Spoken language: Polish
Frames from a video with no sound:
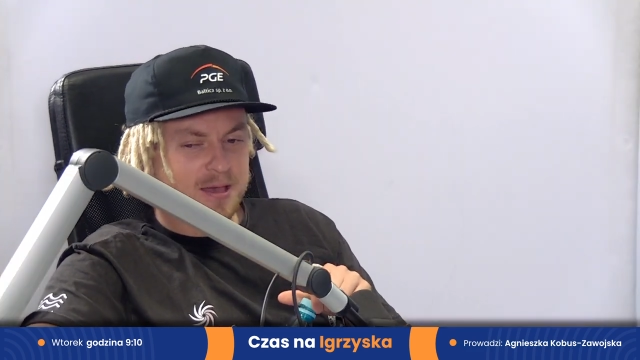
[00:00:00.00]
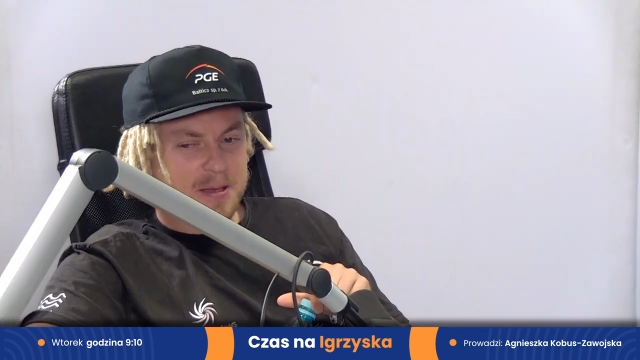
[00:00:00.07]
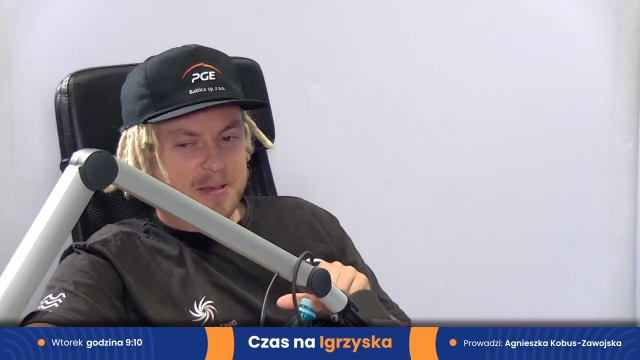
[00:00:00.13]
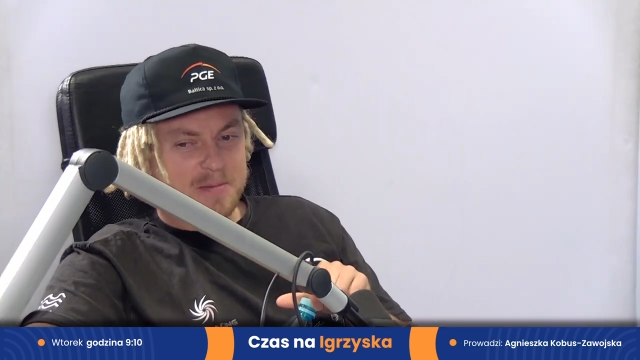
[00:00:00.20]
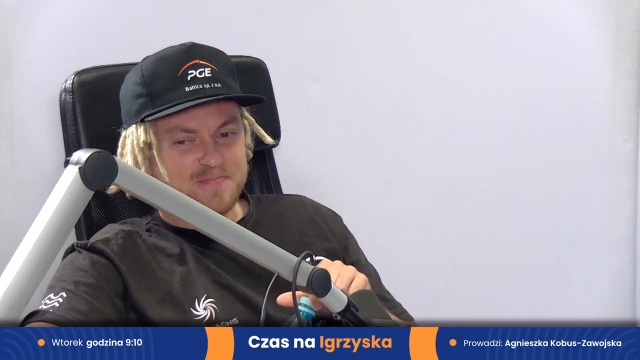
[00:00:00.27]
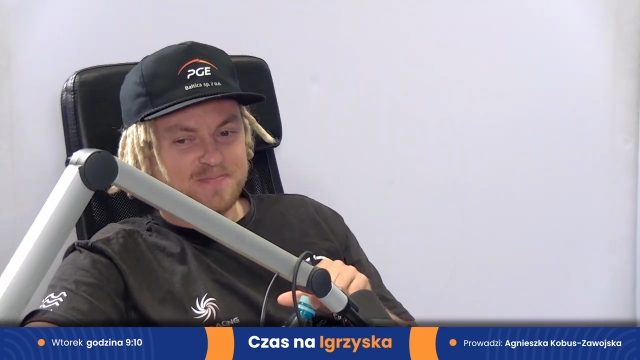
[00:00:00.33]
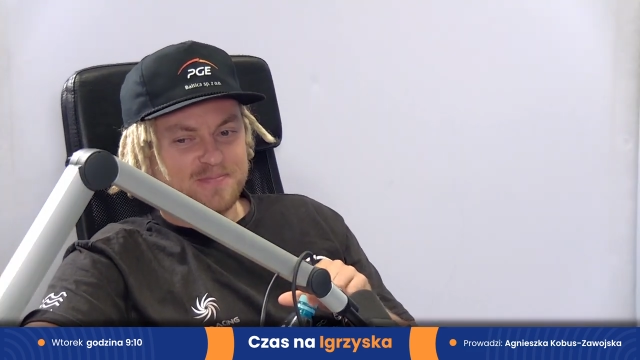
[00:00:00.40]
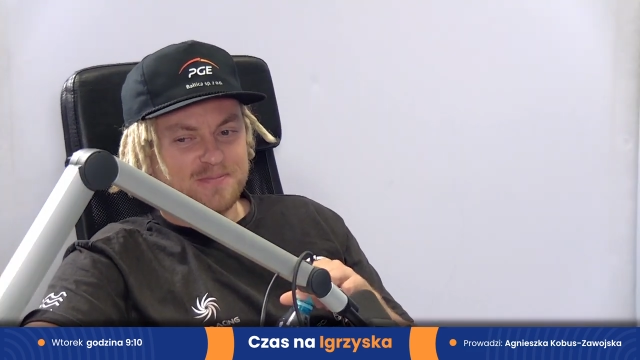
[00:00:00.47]

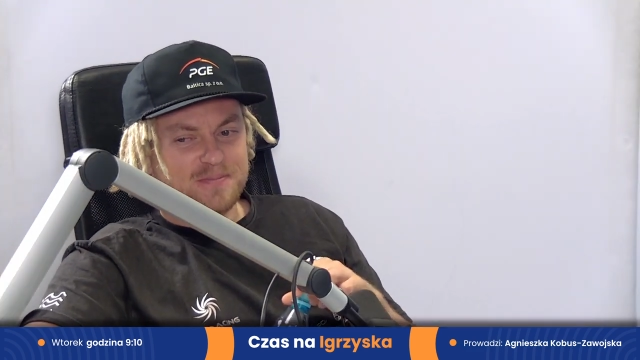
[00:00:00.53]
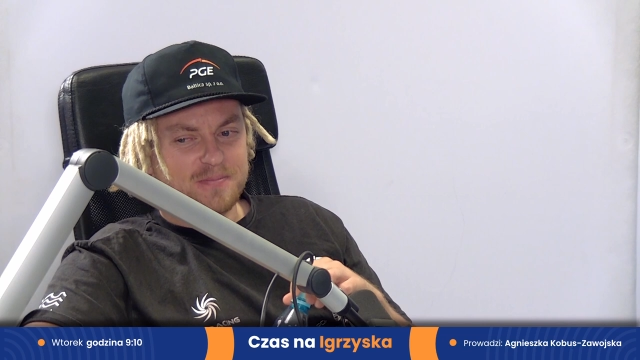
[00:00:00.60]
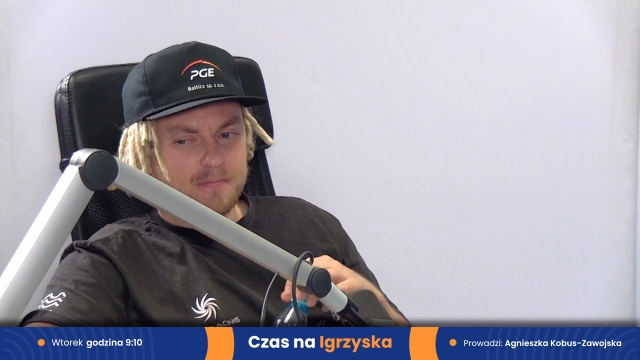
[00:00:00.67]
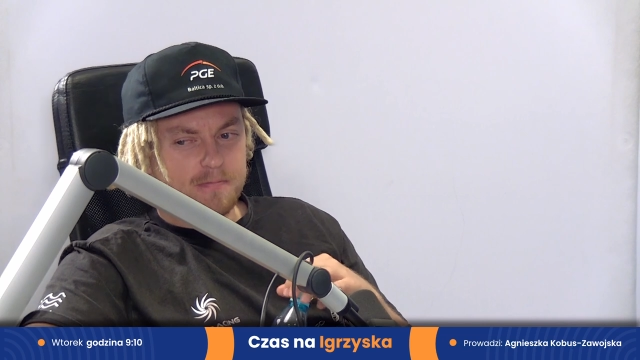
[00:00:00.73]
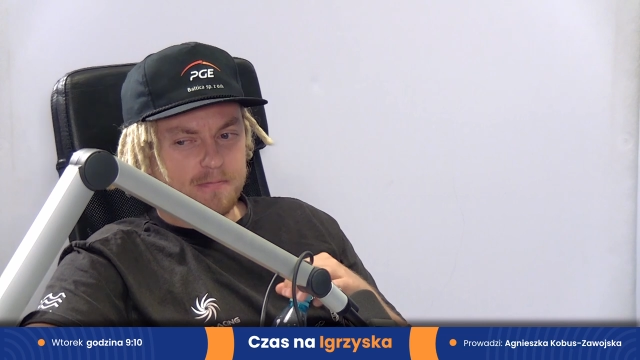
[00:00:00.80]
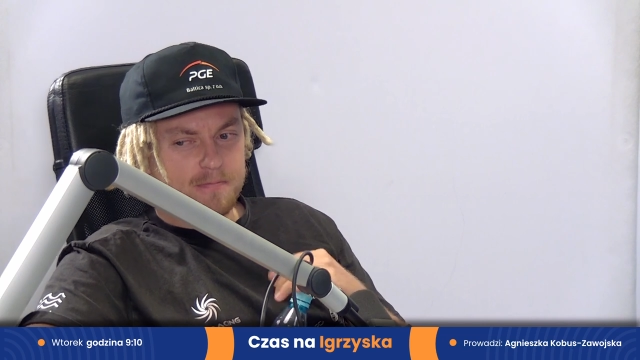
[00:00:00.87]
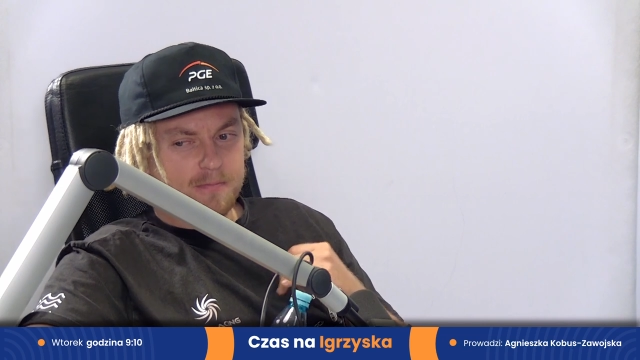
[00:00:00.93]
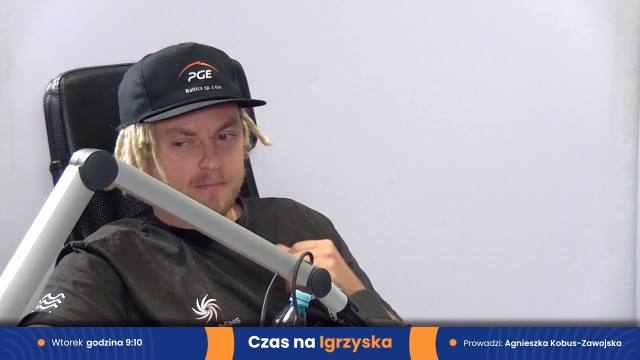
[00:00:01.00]
Okej. Okay.
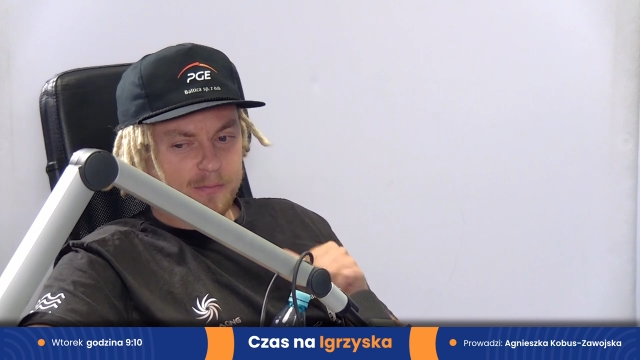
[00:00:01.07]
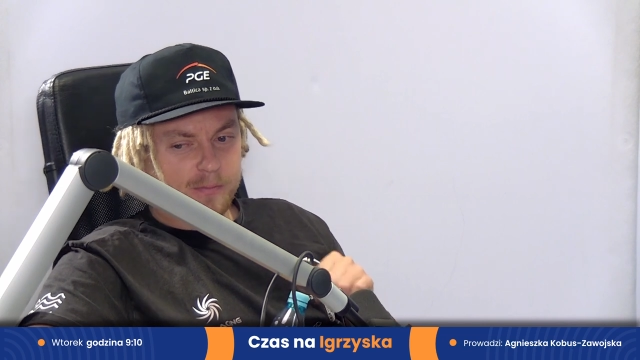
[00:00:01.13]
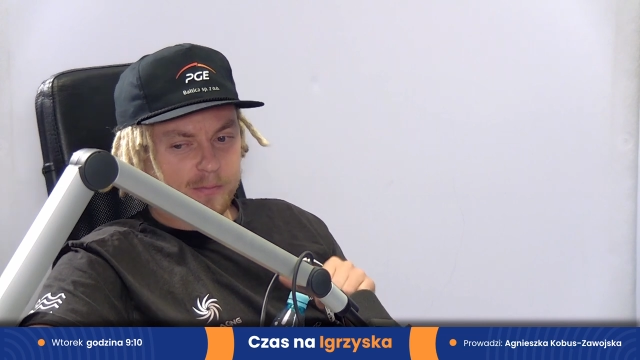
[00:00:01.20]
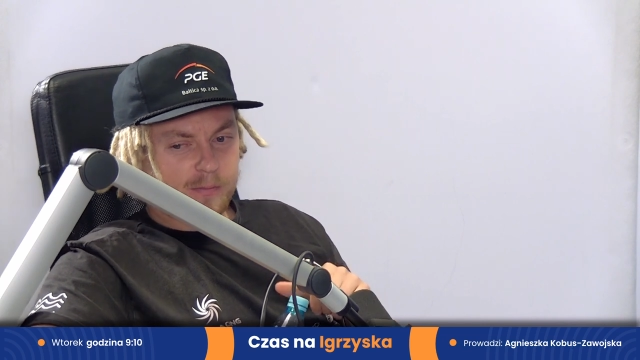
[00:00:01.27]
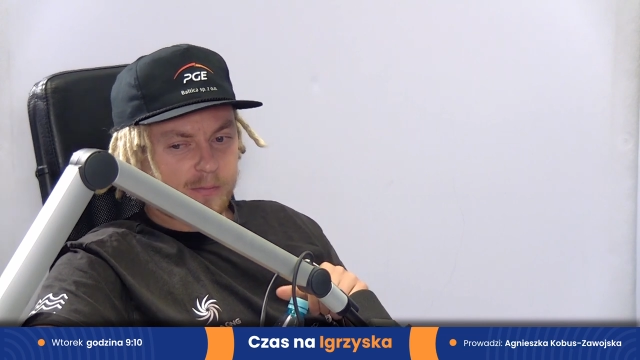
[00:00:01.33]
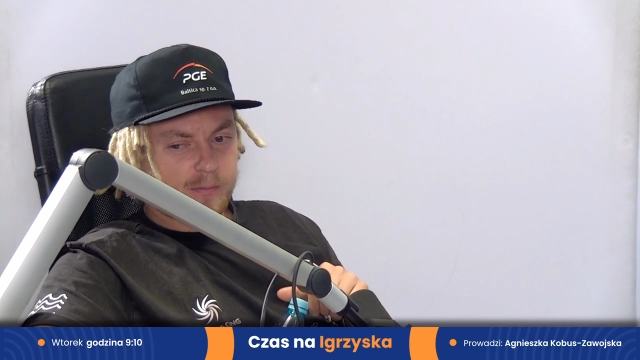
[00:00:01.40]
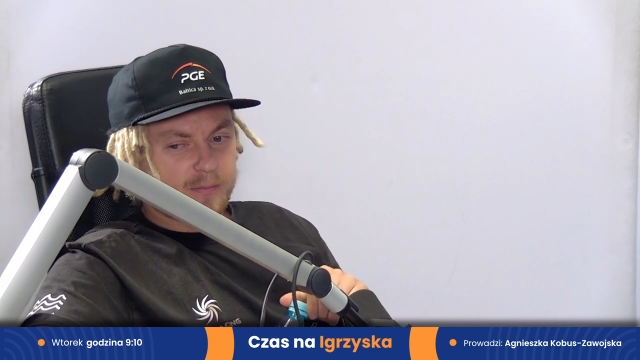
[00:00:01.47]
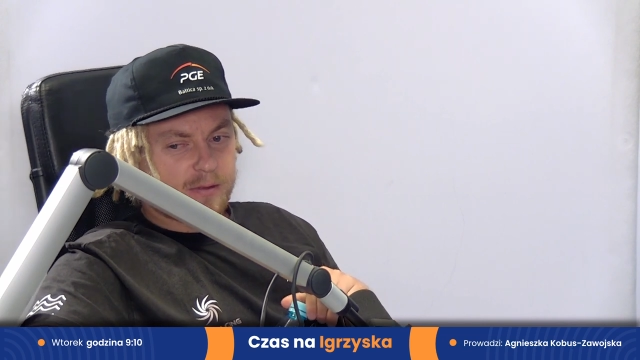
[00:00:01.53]

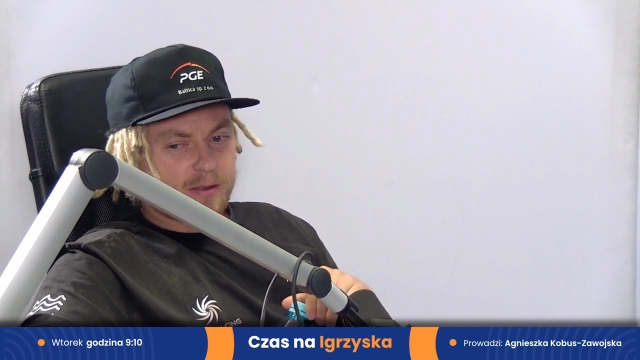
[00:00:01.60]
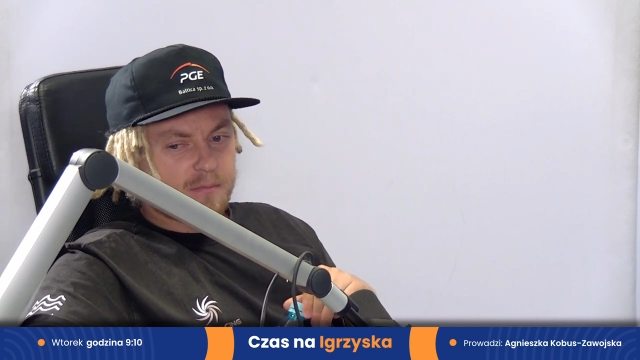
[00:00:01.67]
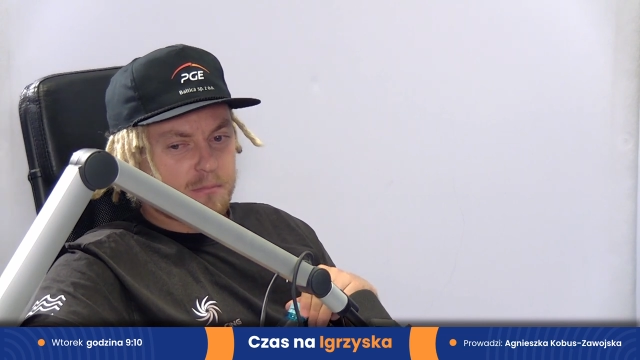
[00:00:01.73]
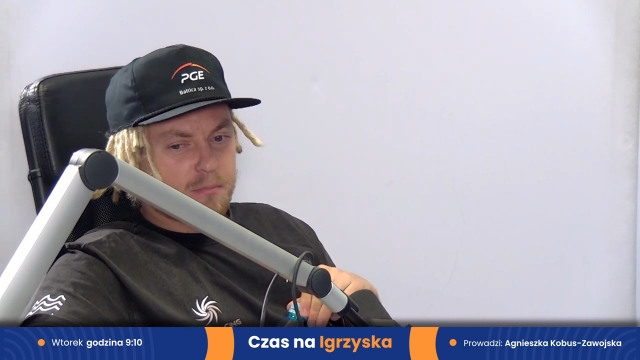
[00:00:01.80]
Mm,